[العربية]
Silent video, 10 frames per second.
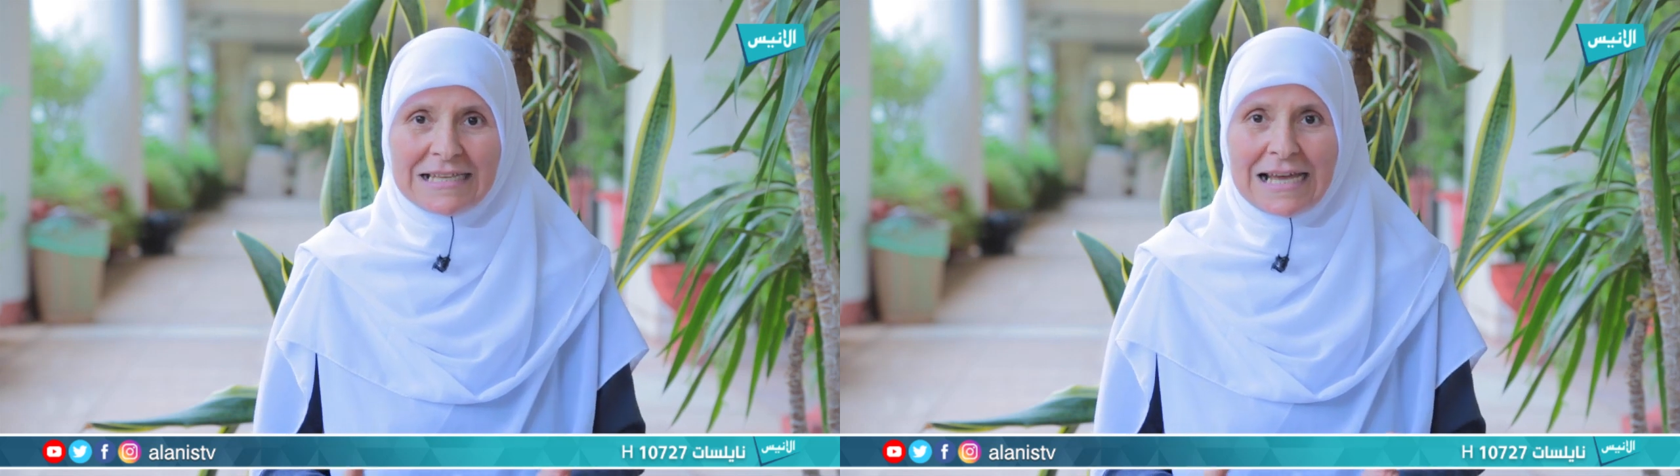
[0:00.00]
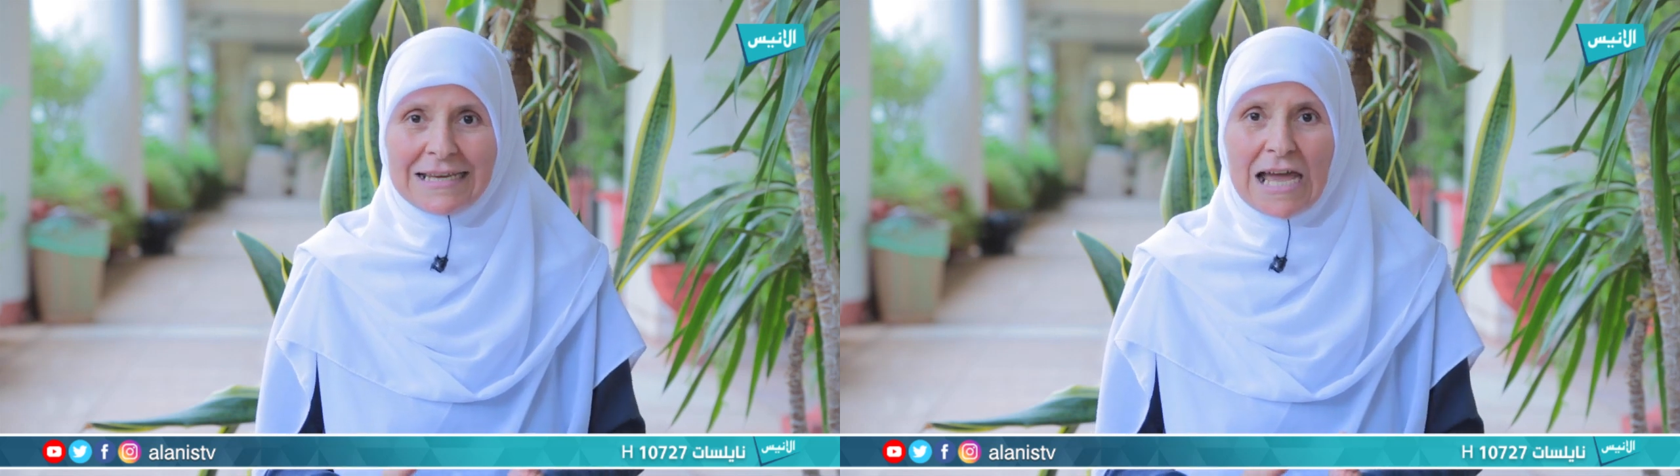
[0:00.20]

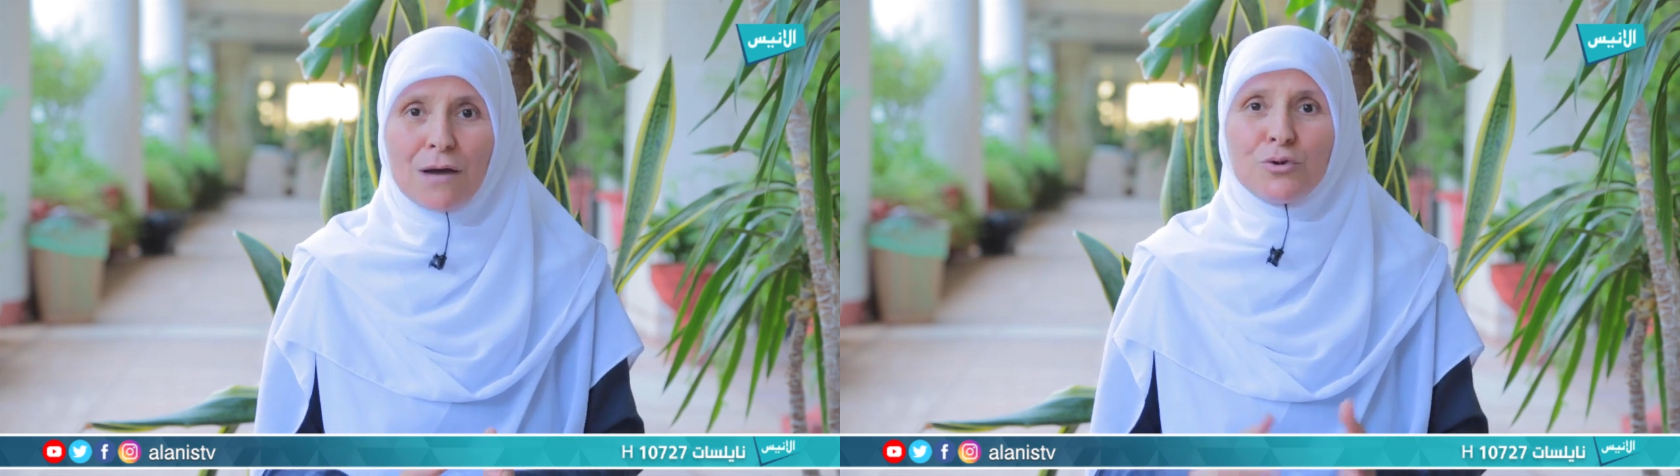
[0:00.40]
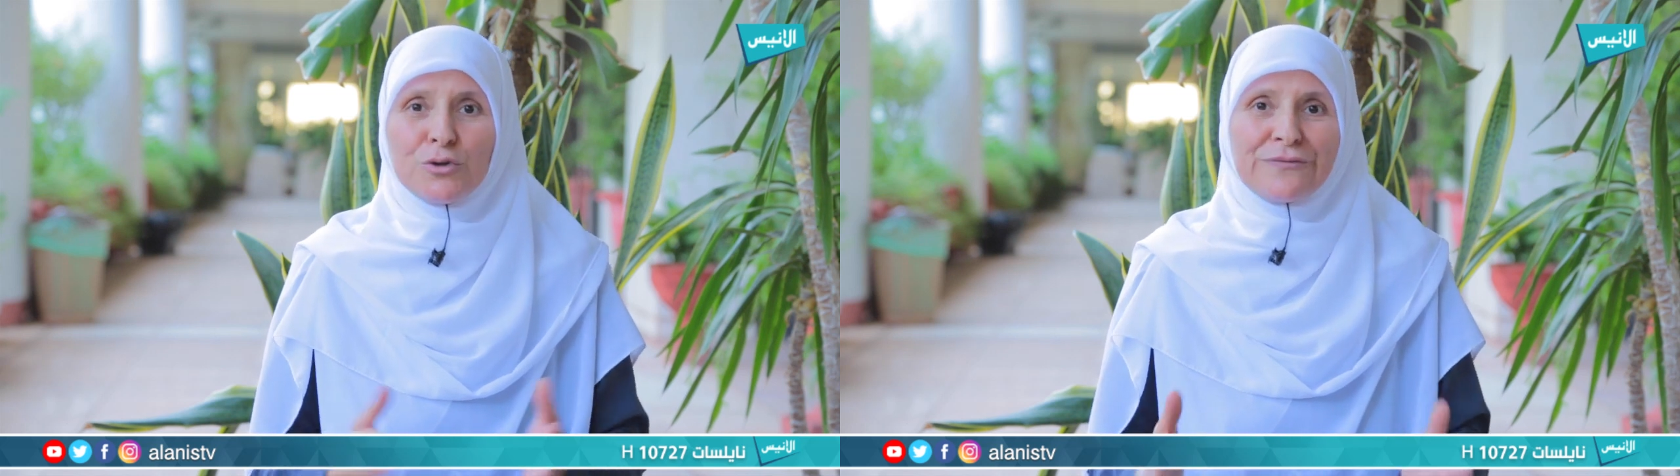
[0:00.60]

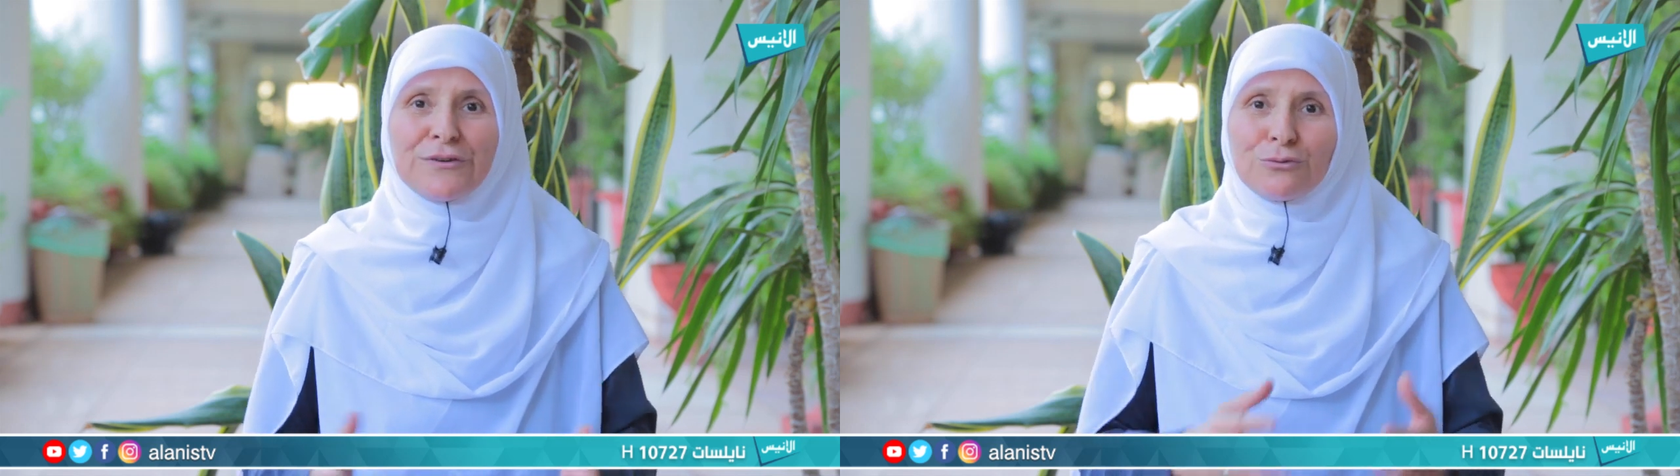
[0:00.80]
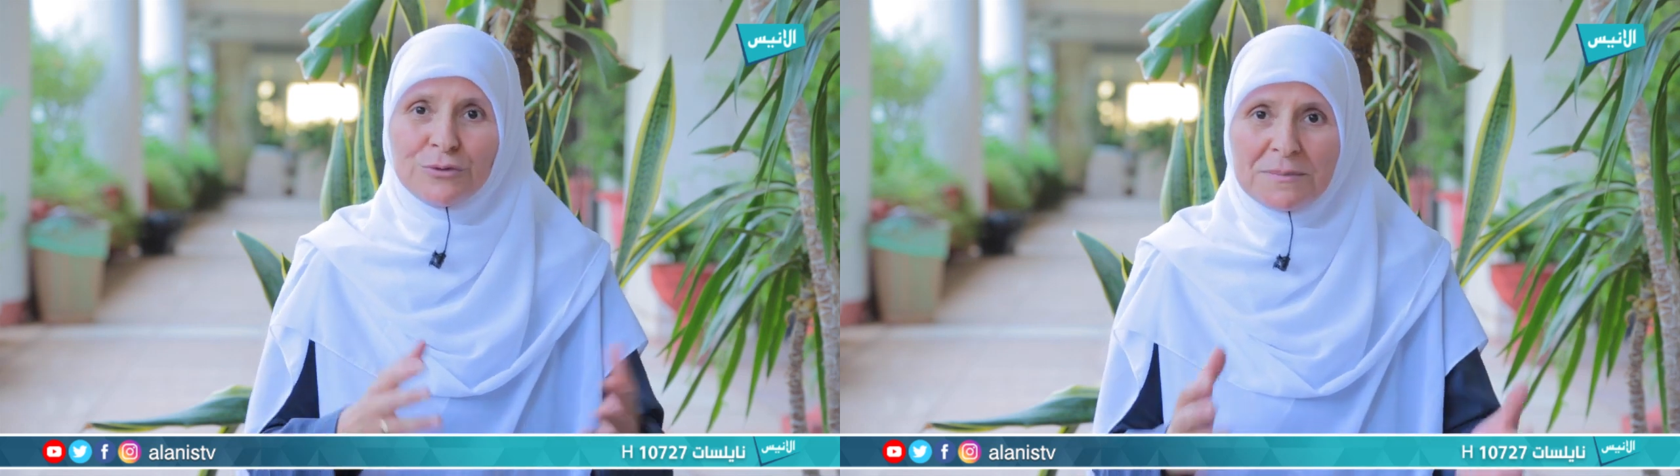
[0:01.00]
الأنعام
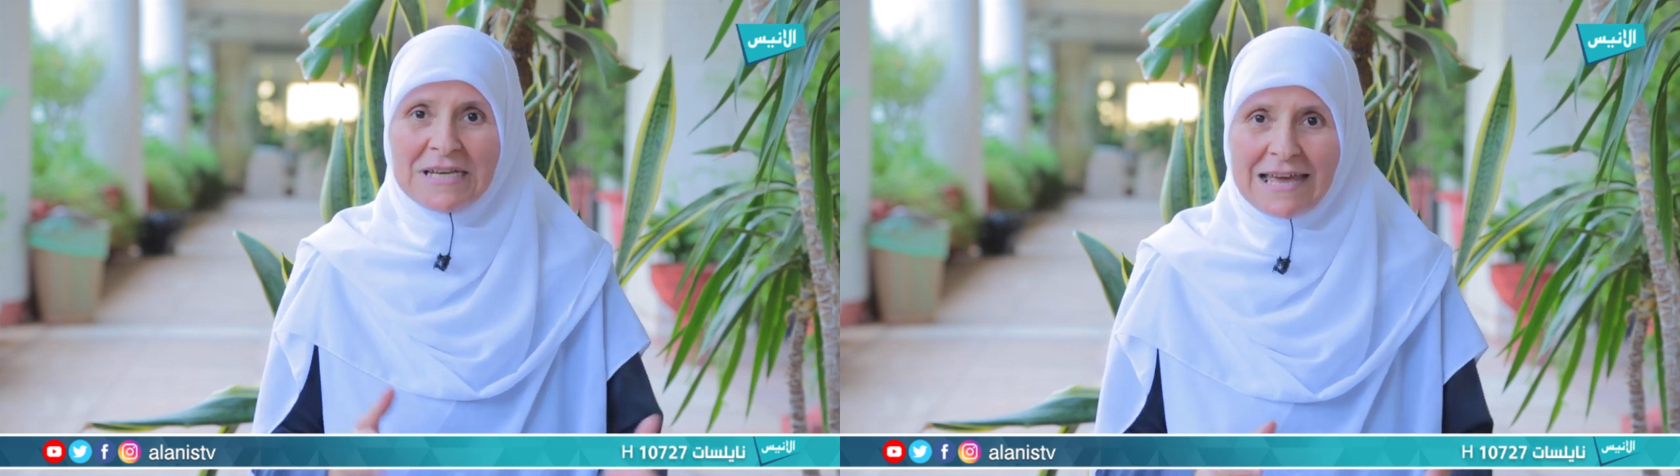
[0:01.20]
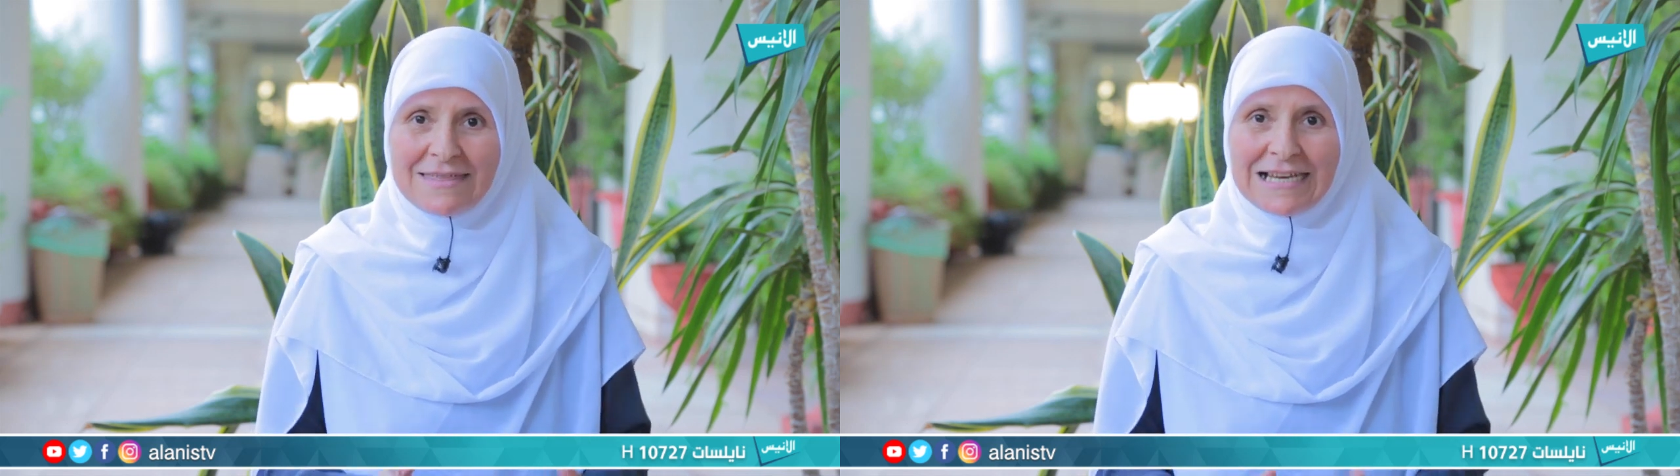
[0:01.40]
وينفقون
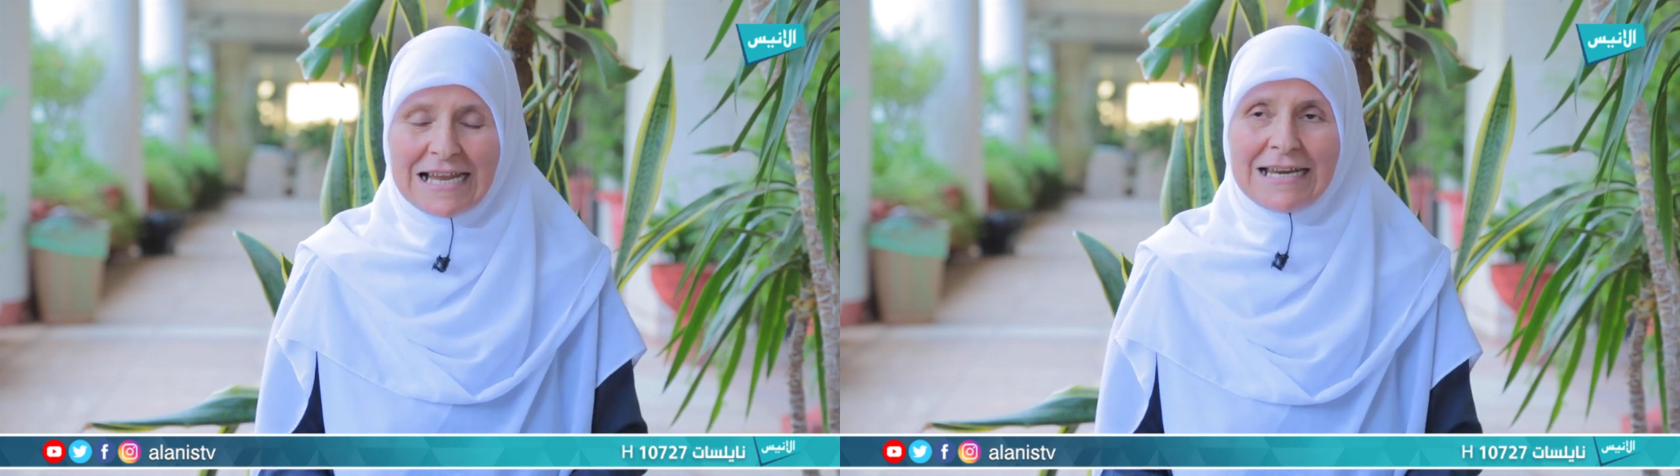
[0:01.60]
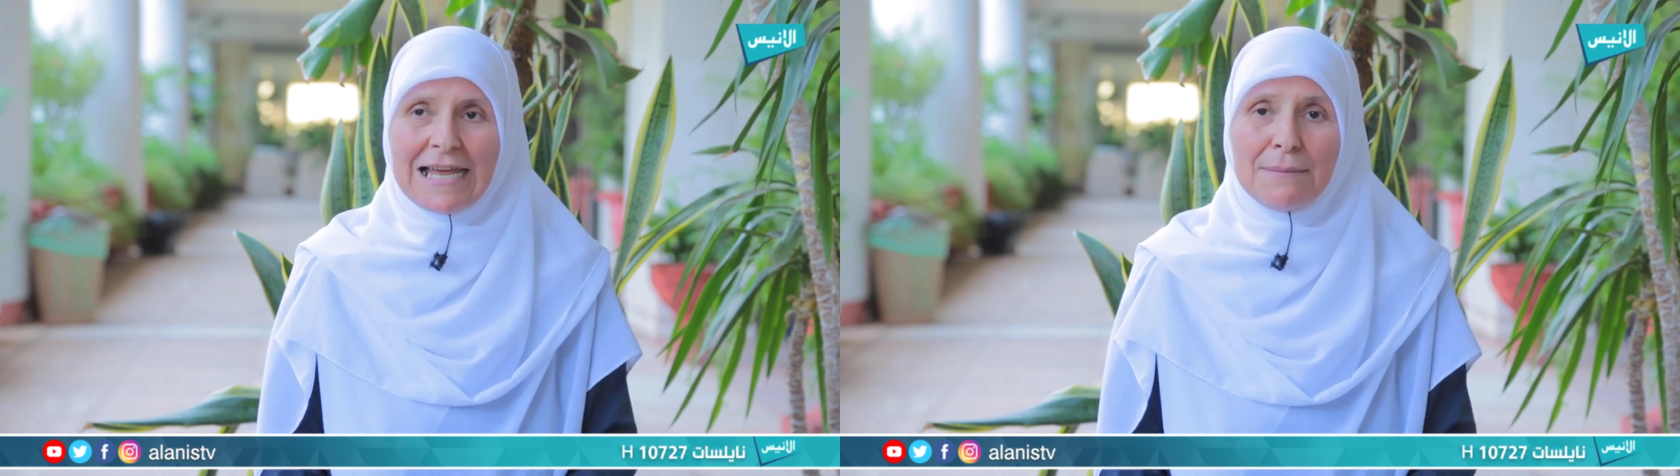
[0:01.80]
من هذه
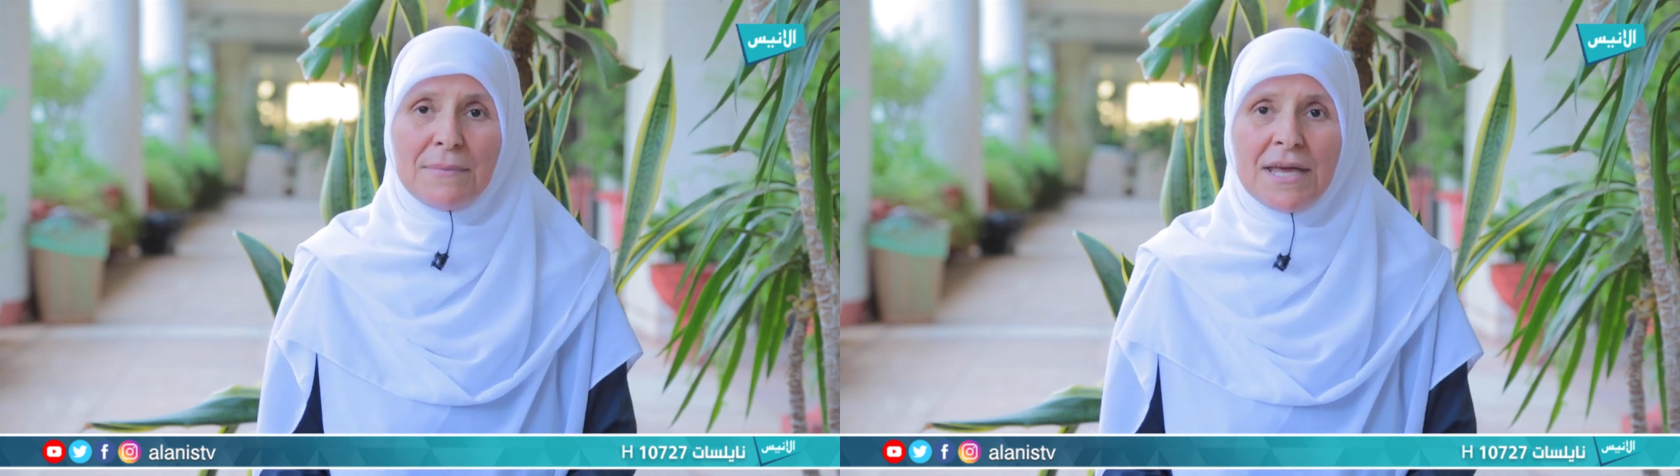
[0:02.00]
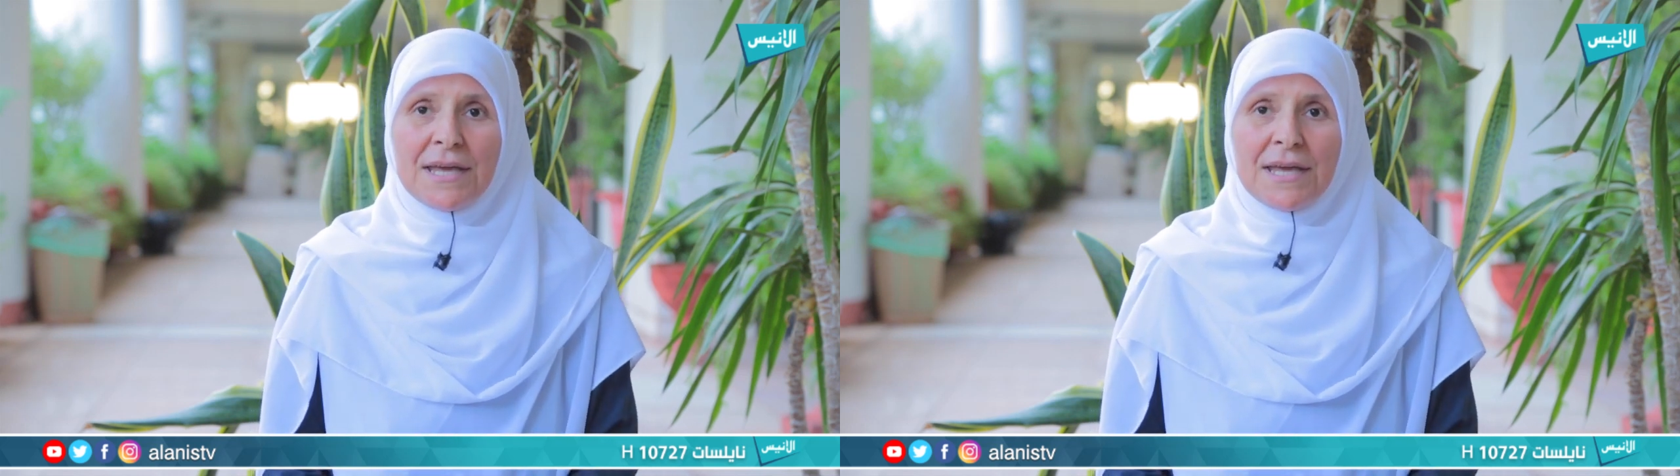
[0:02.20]
الأنعام